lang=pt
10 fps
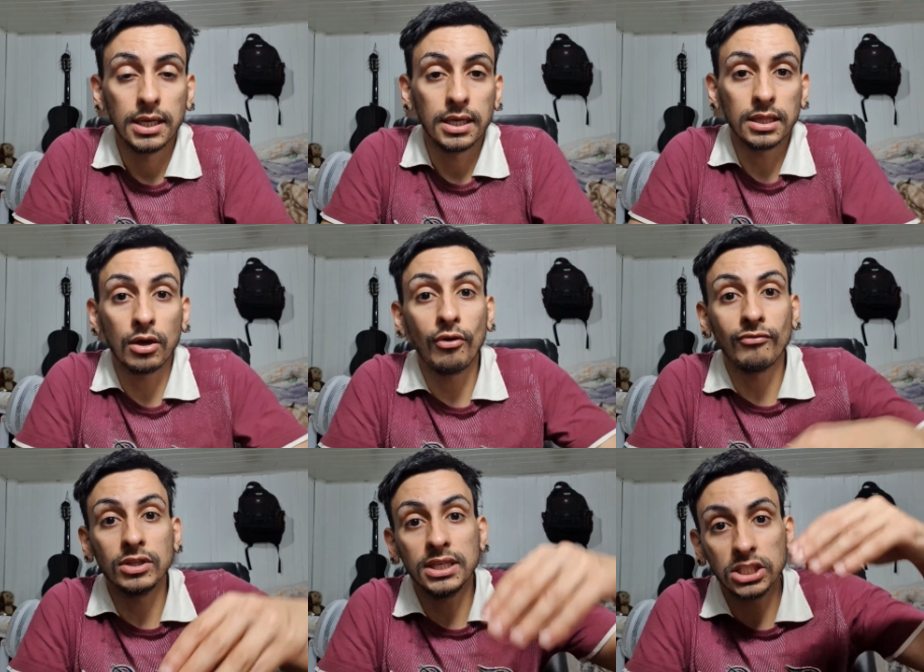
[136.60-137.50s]
Então eu
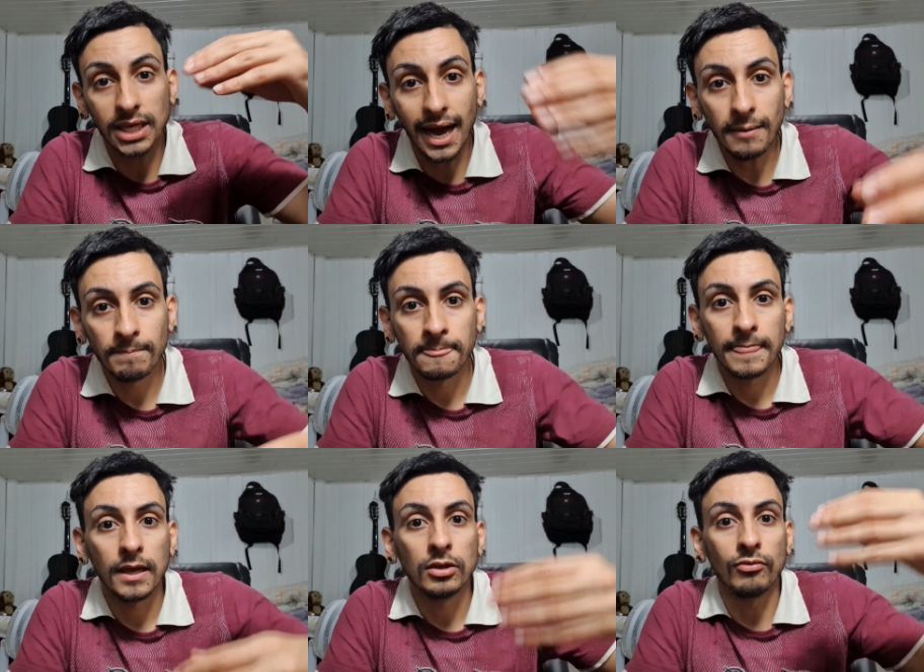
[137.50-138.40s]
vou deixar
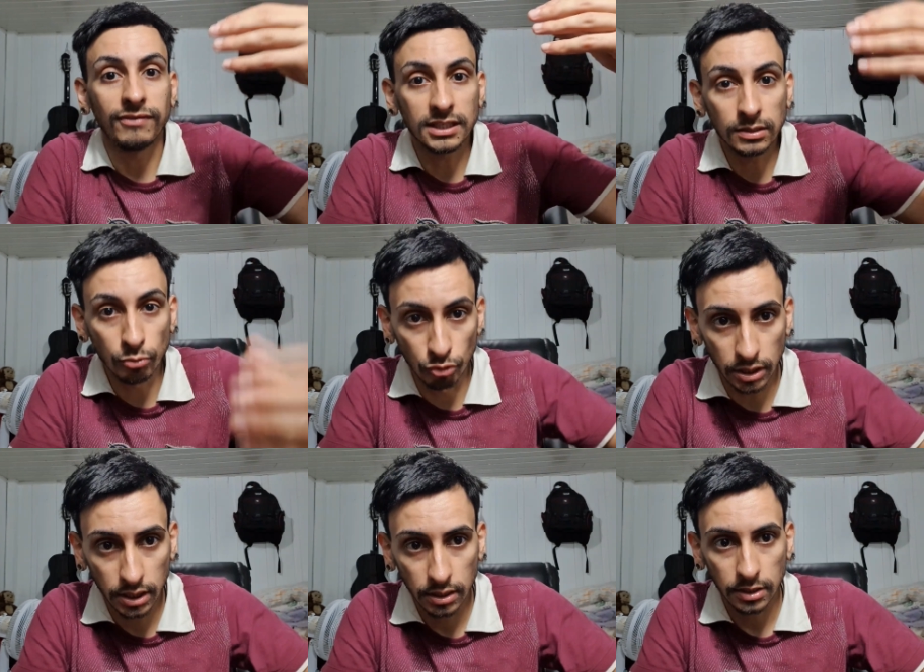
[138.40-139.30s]
no
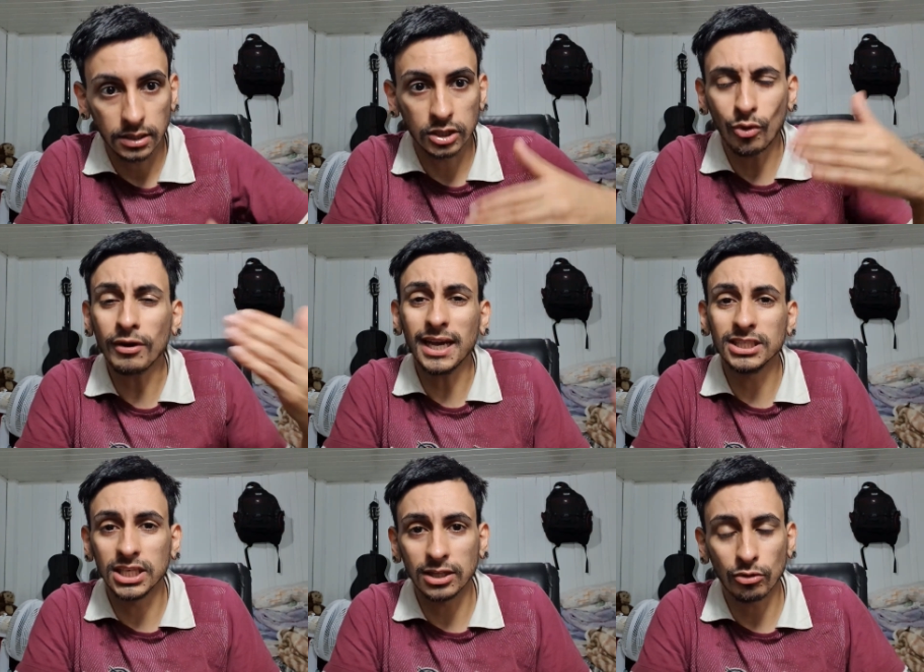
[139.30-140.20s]
Facebook. De qualquer
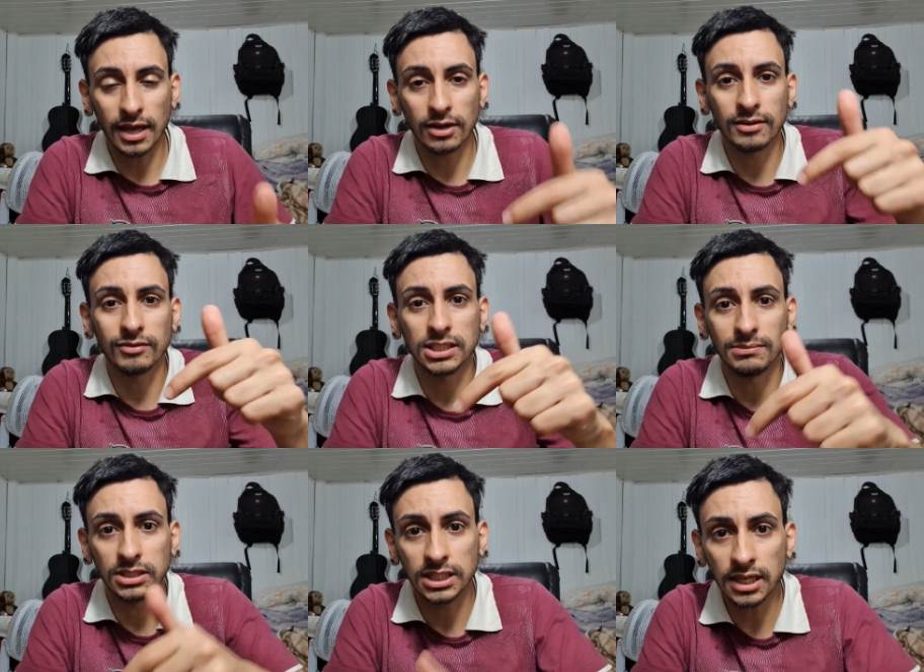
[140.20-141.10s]
jeito, eu quero que você
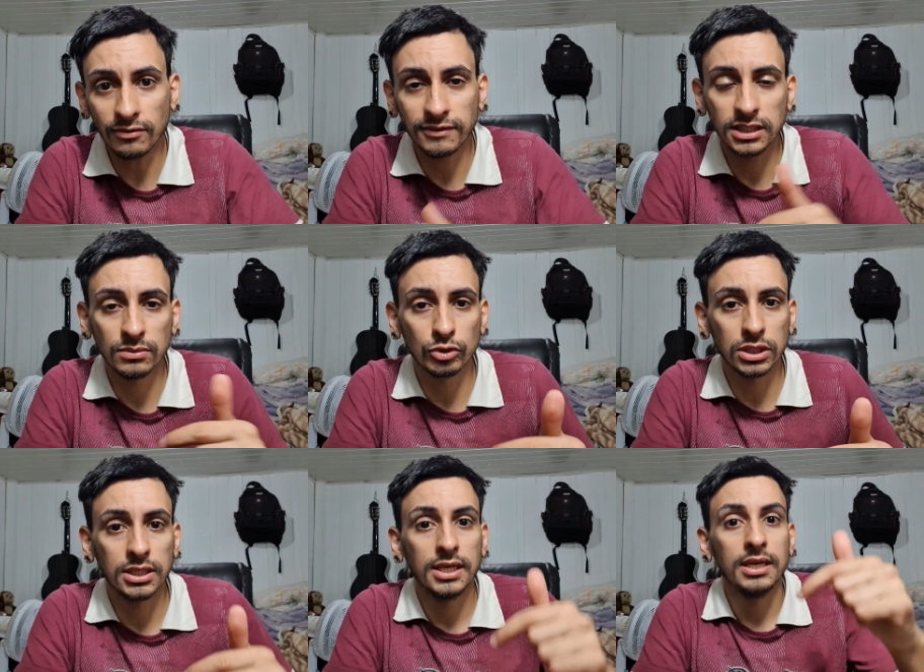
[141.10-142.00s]
me siga no
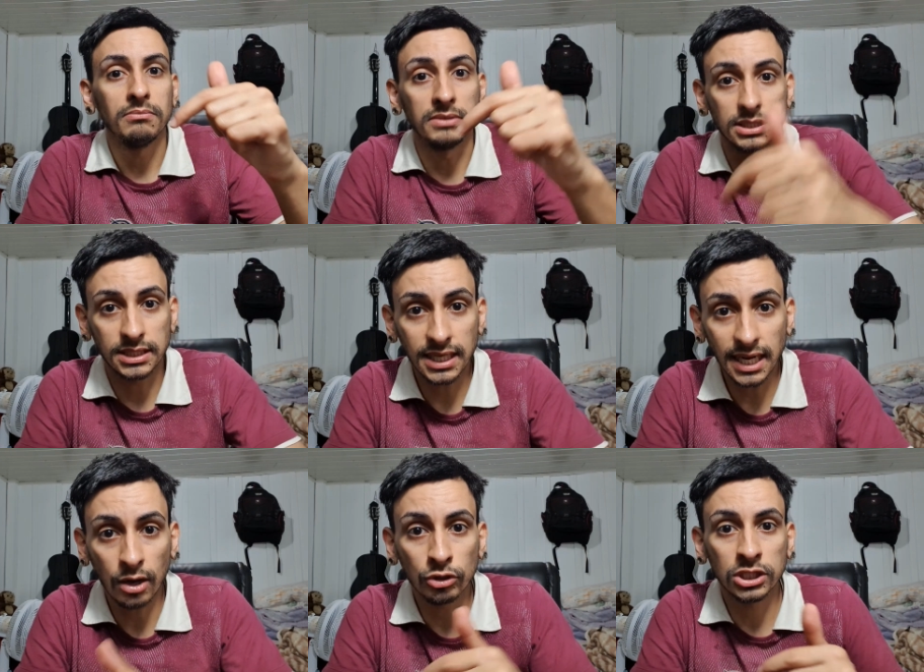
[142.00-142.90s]
Facebook, me siga
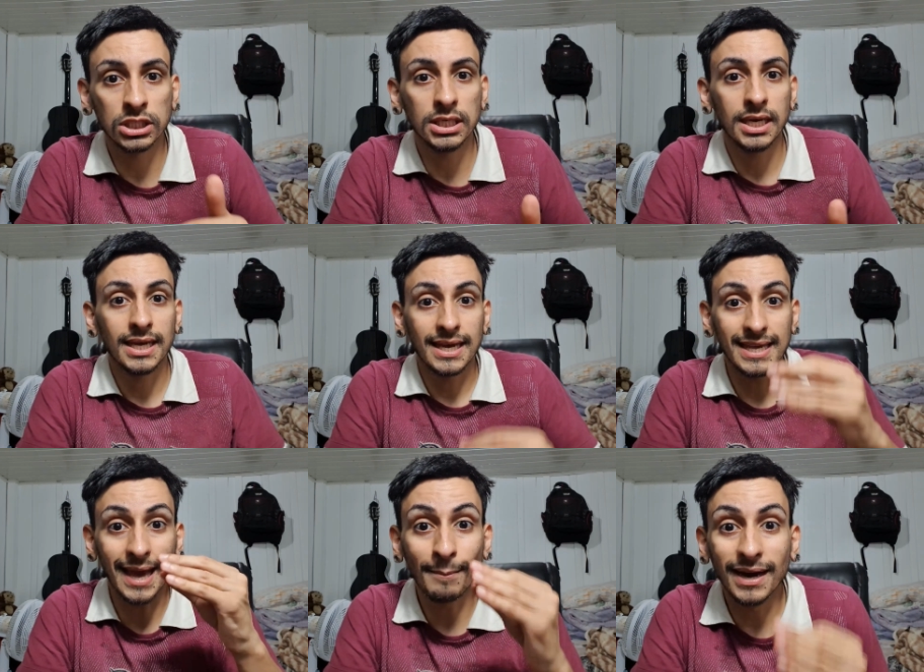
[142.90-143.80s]
na roxinha
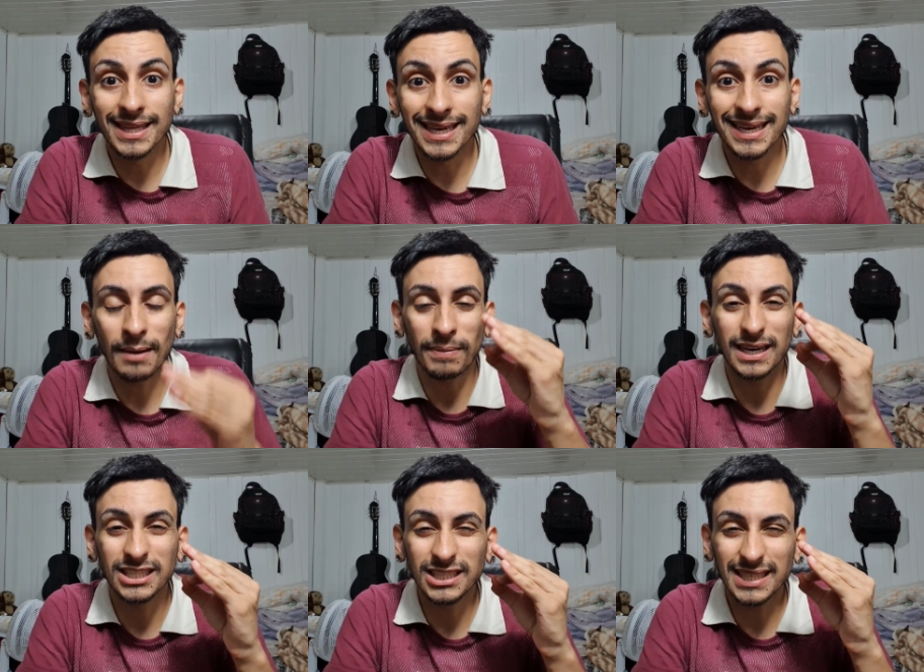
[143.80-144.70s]
e amanhã, a
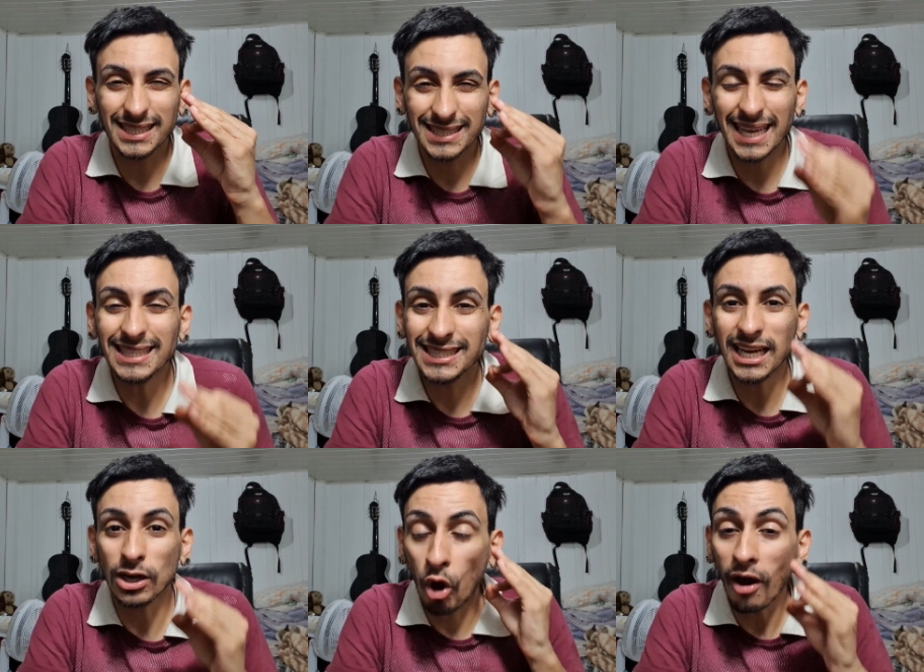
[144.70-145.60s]
partir das
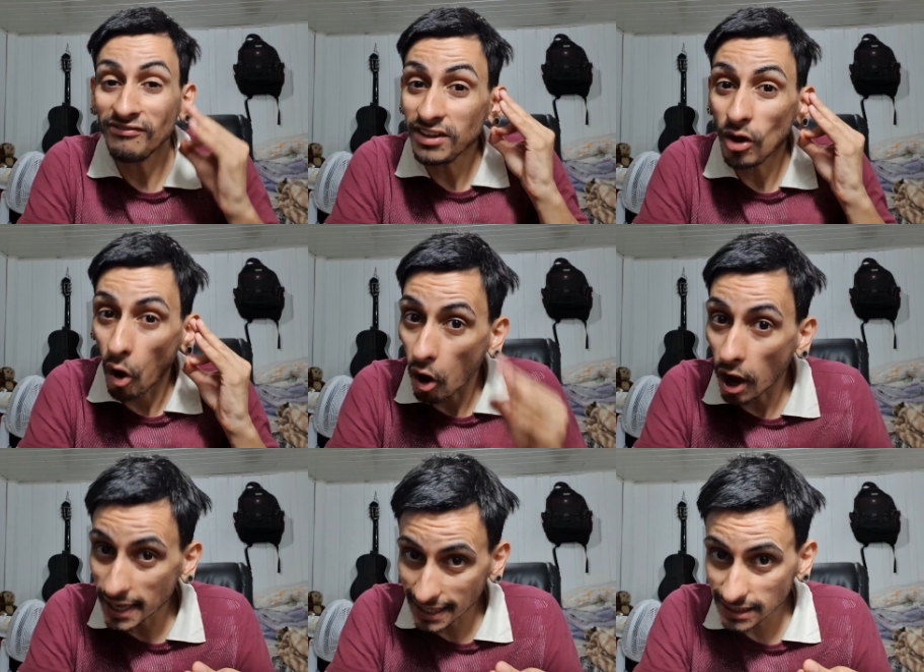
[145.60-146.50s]
19
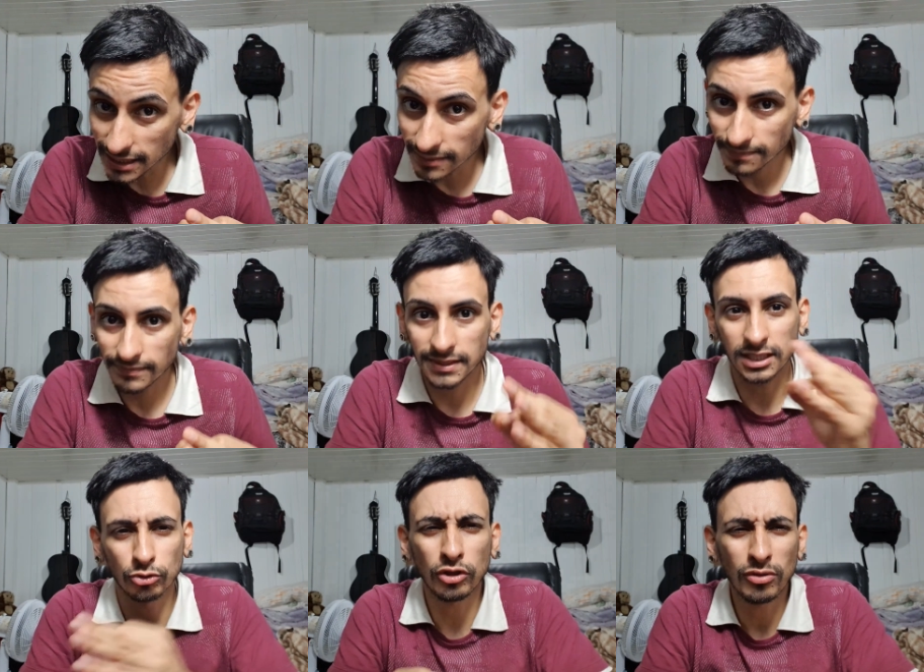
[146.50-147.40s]
horas,
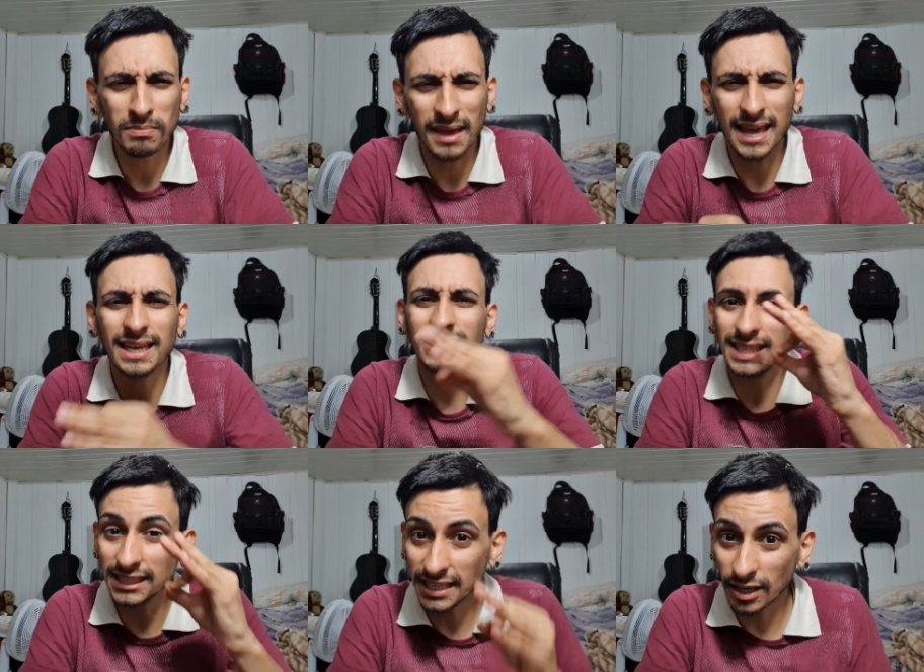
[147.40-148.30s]
18 e meia às
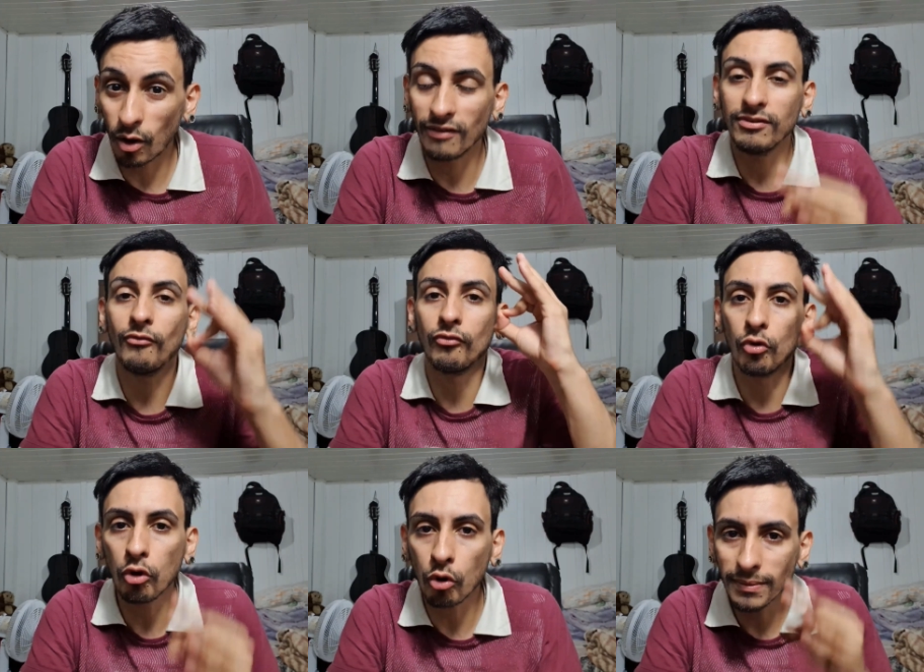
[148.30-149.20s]
19, eu
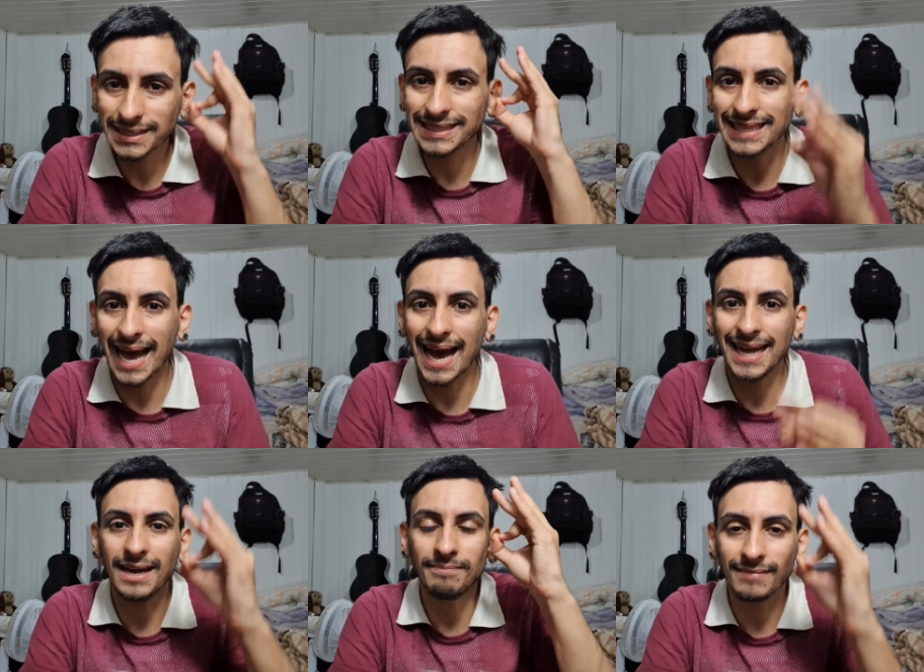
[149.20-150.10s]
vou
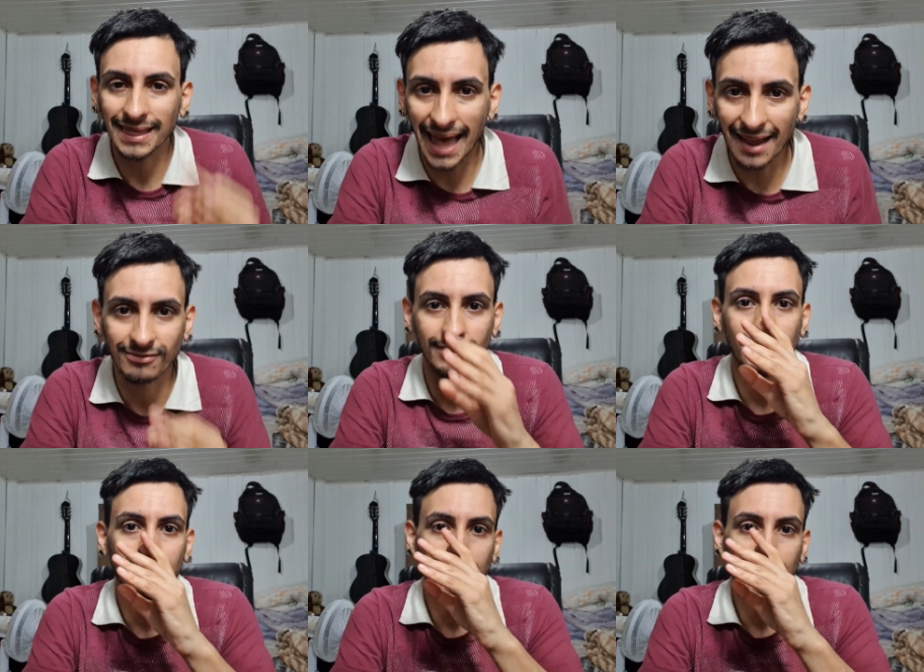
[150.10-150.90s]
começar a live.